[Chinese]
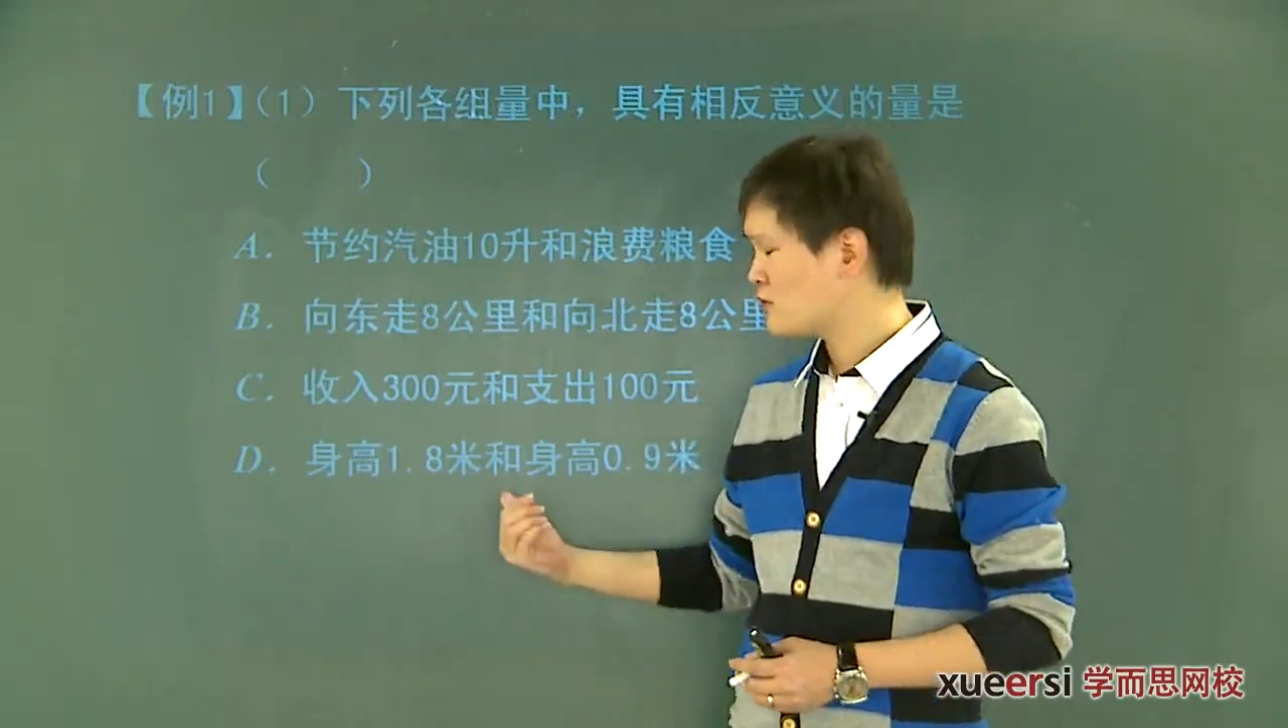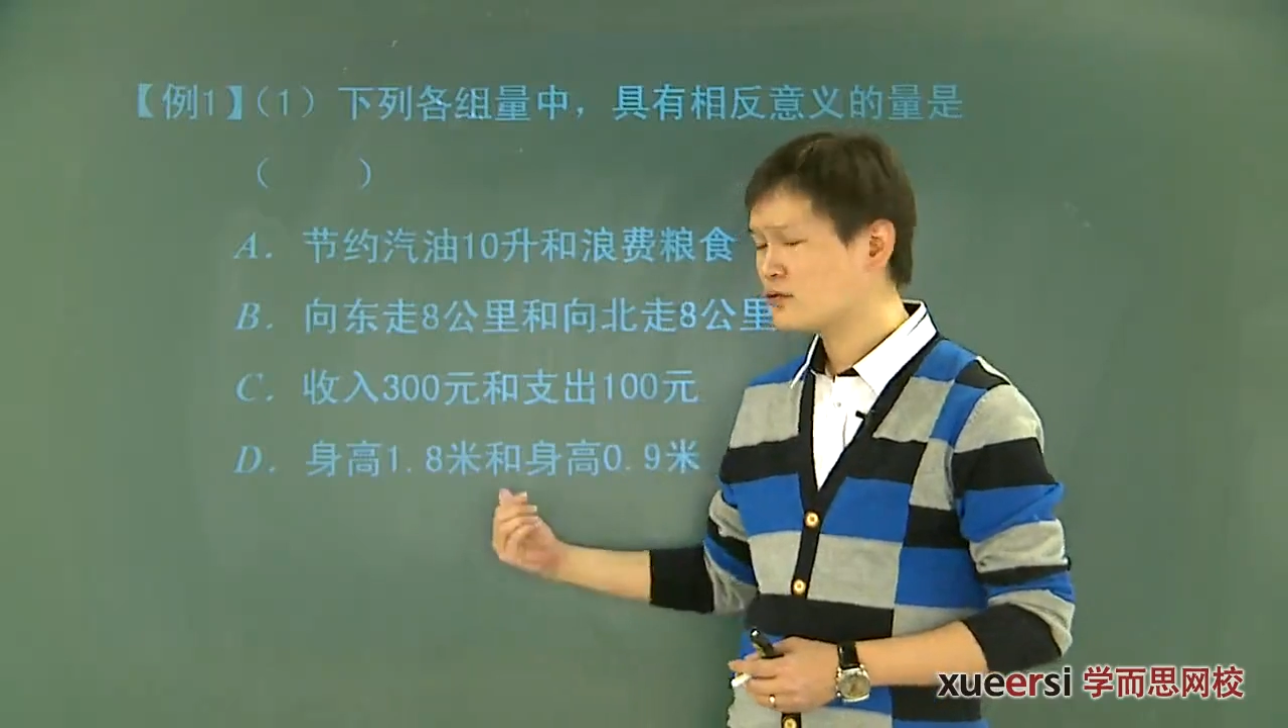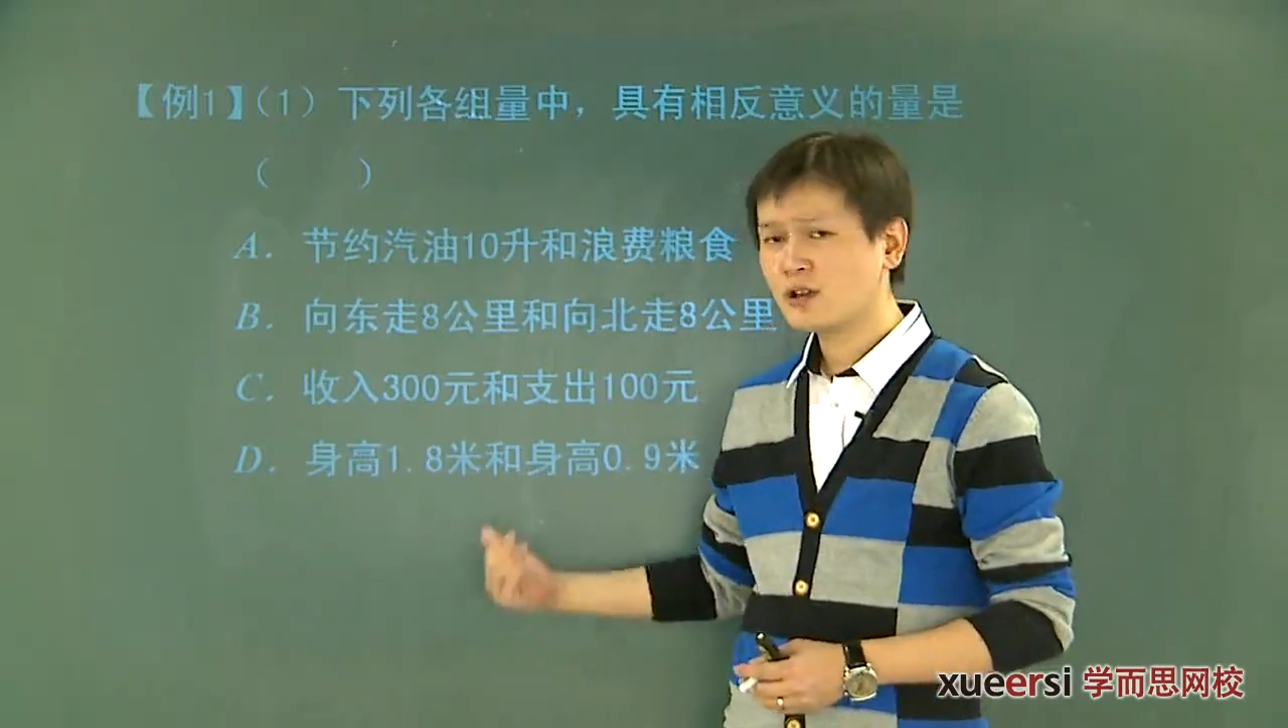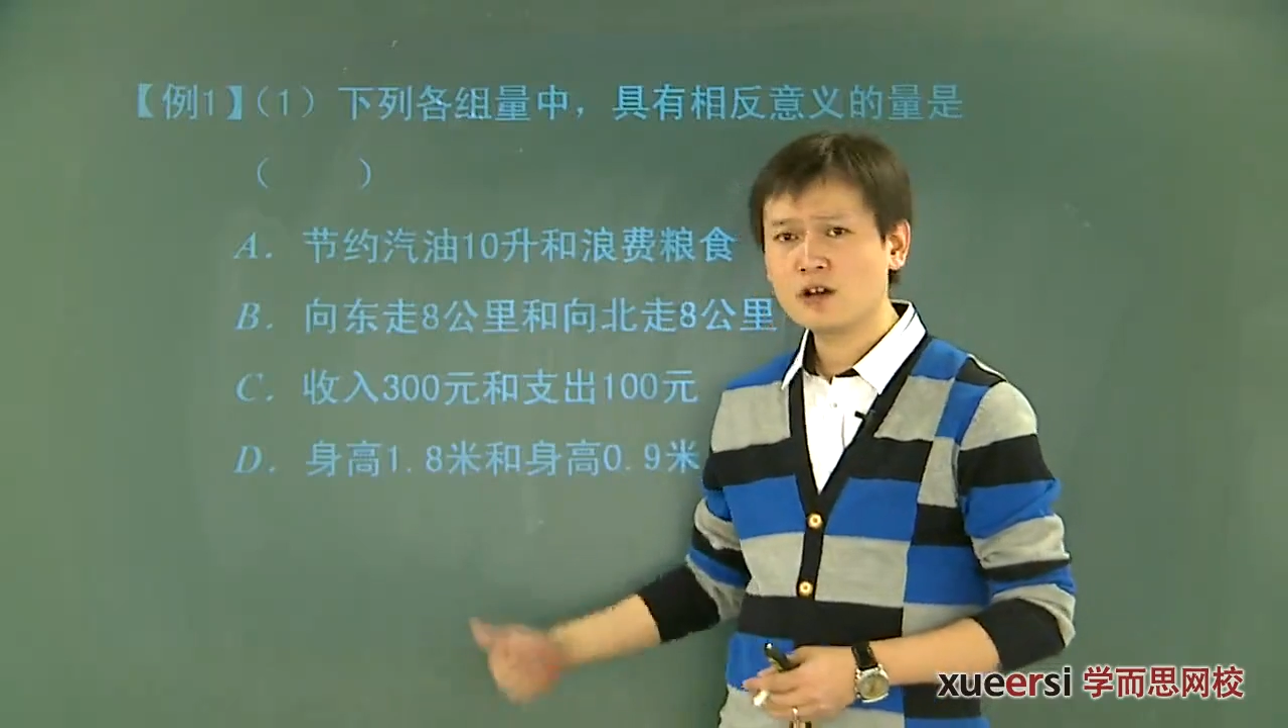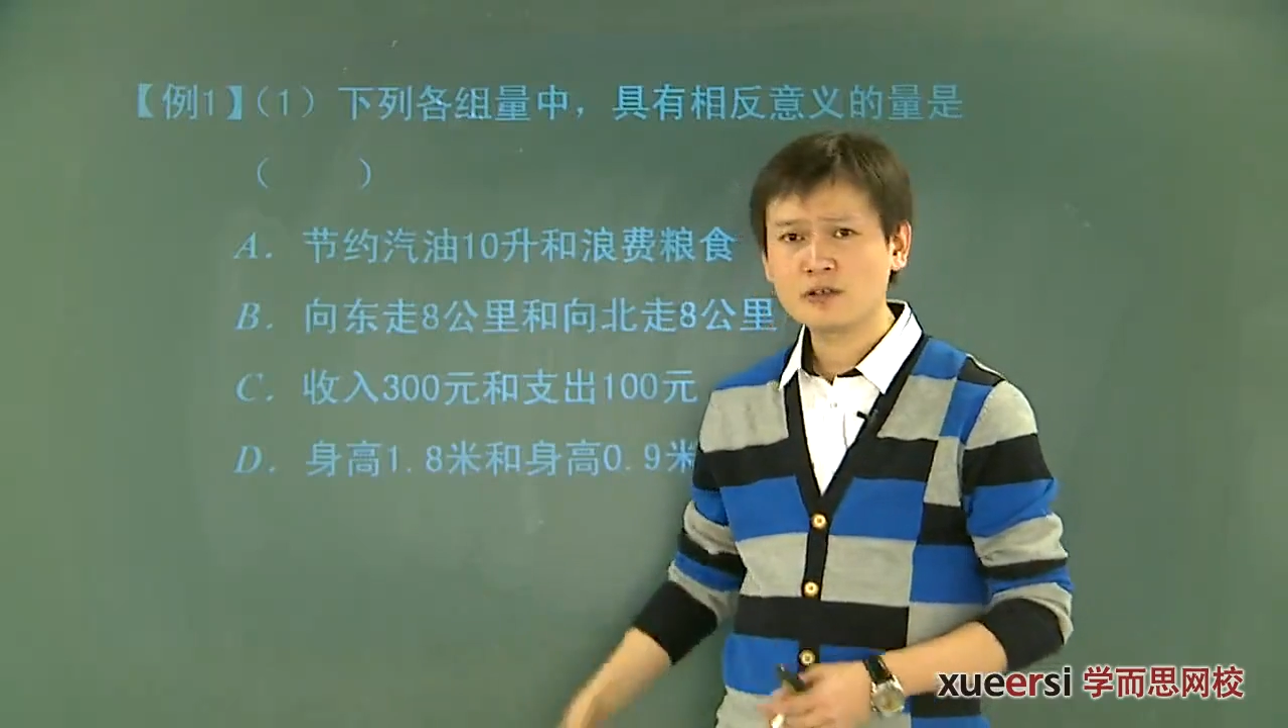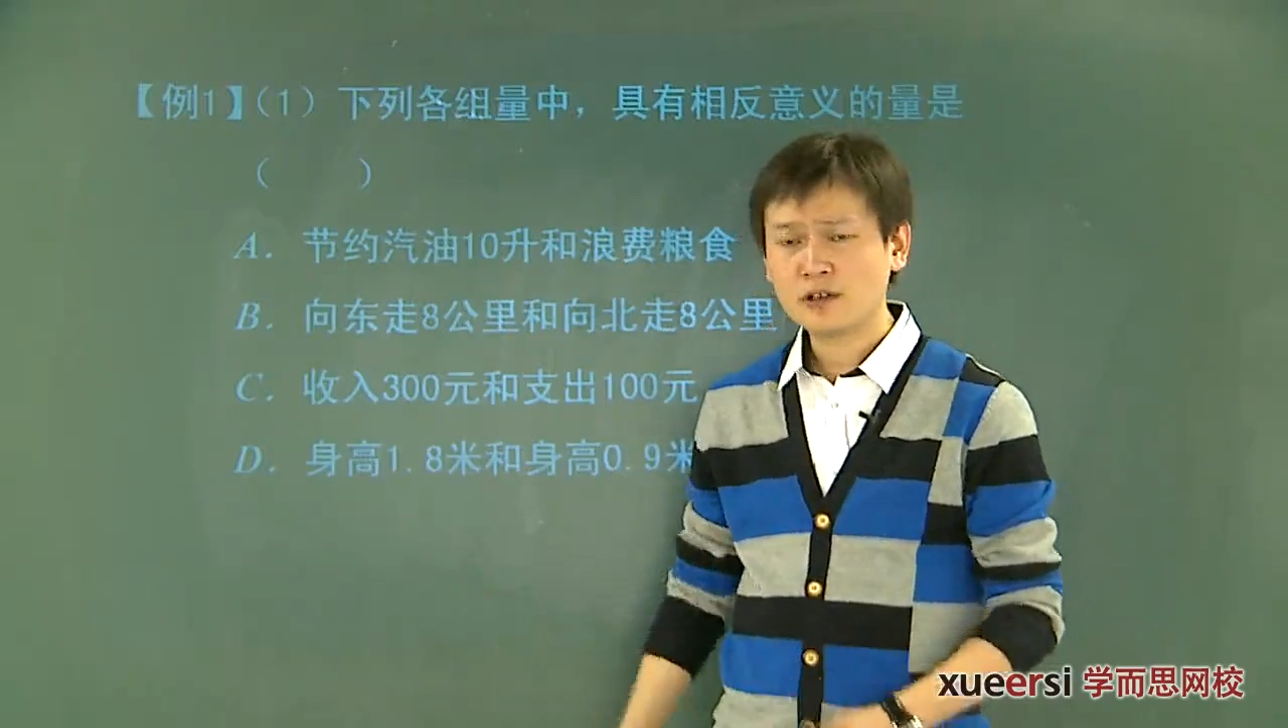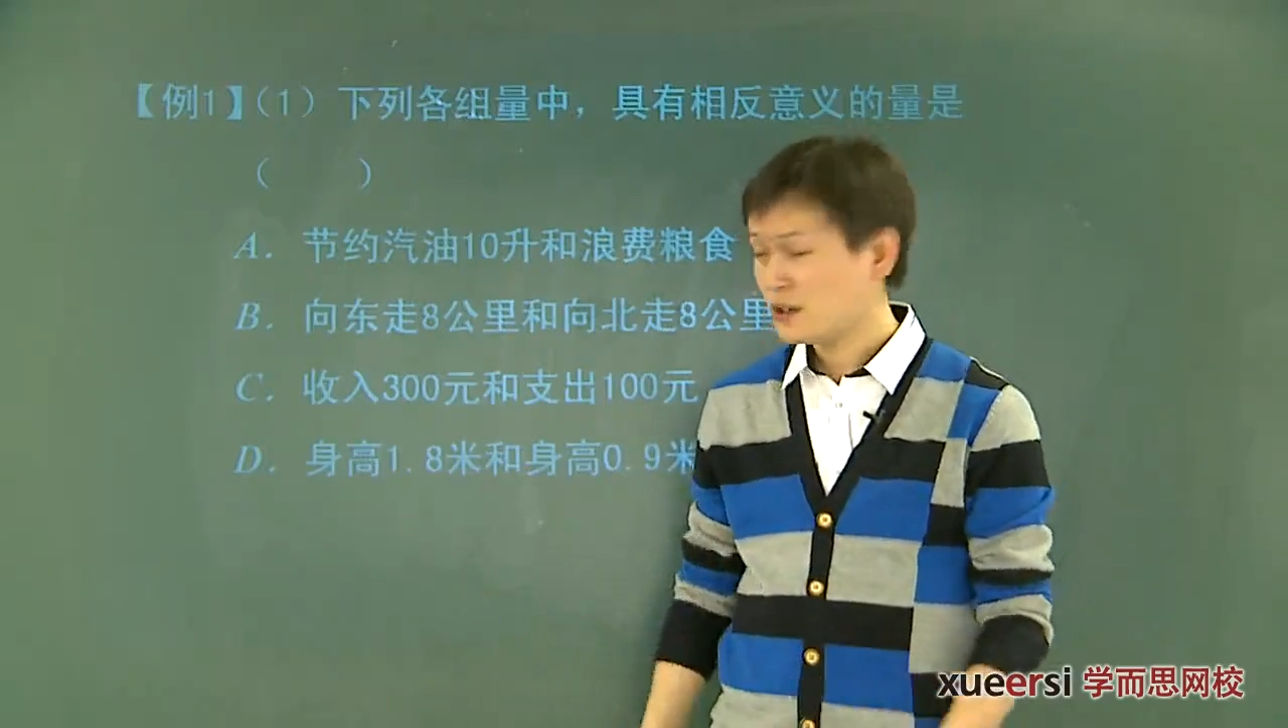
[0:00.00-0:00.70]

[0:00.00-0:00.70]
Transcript: 算作高呢？